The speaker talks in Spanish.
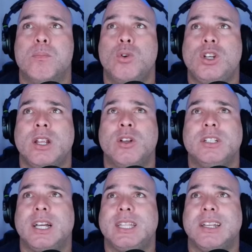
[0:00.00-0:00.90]
muchas
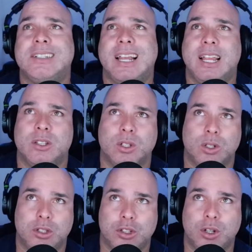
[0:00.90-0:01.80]
noticias que están
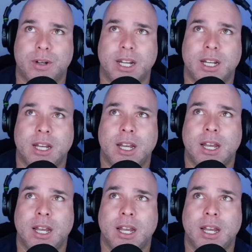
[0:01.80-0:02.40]
saliendo sobre